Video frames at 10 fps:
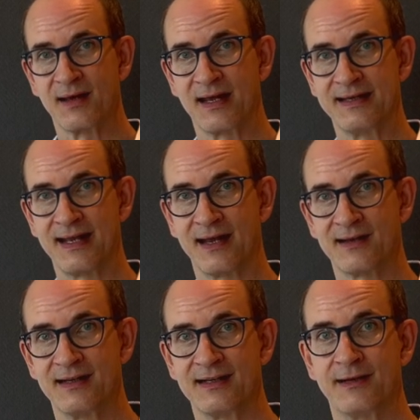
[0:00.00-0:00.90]
in
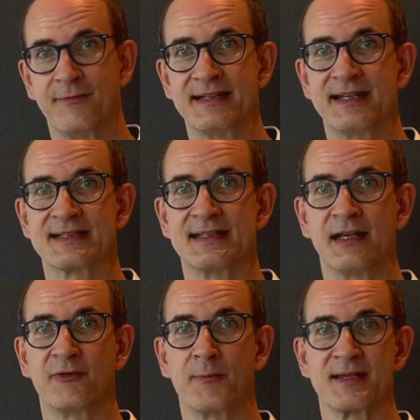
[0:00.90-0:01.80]
der die wichtigsten
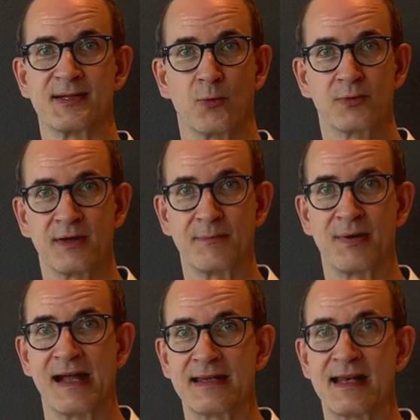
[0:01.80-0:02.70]
Informationen, die
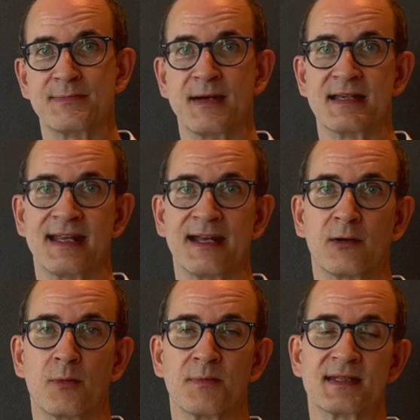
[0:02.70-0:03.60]
Pläne des
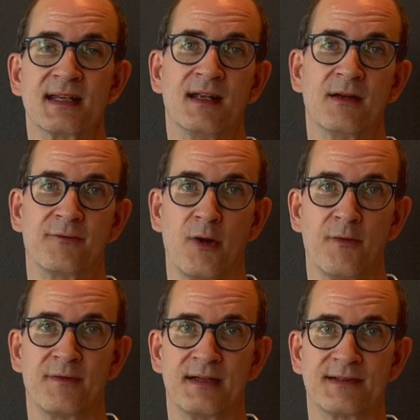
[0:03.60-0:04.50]
Ministeriums
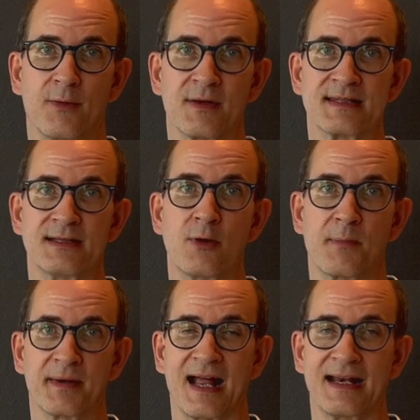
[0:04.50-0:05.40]
veröffentlicht worden sind oder
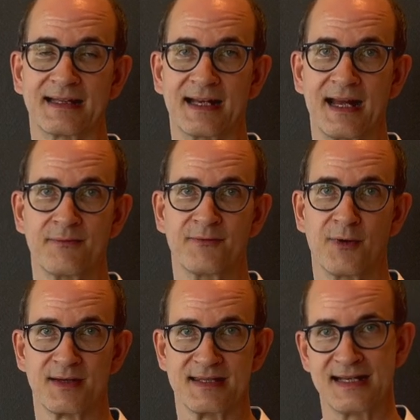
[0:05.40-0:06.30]
bekannt gegeben
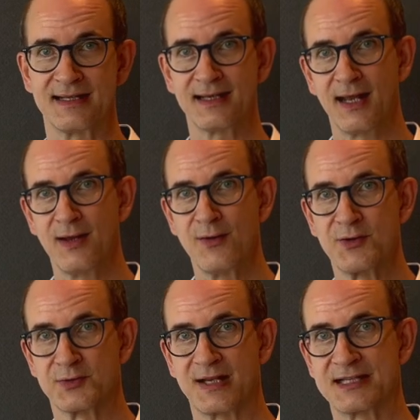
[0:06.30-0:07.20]
worden sind,
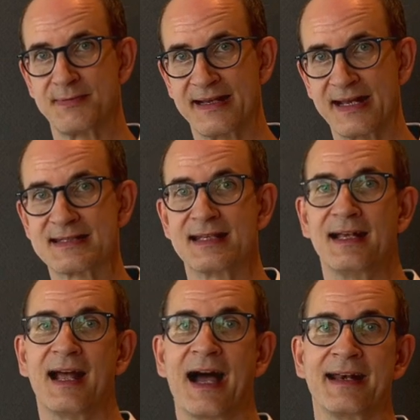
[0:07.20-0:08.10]
sodass wir jetzt
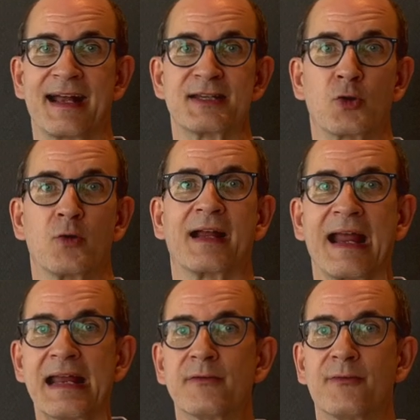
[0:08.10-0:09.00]
eine recht
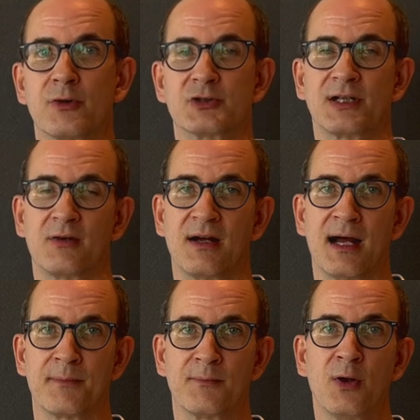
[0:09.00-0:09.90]
konkrete Vorstellung
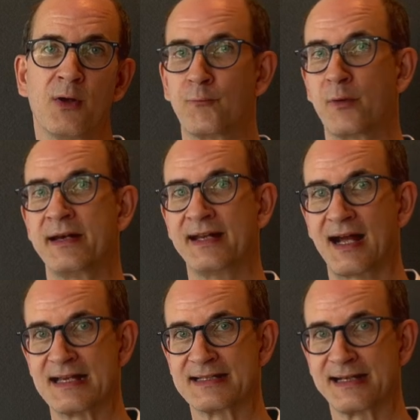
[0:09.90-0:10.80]
haben, wohin die
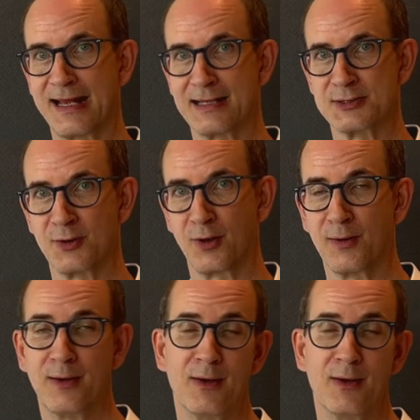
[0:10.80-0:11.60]
Reise gehen soll.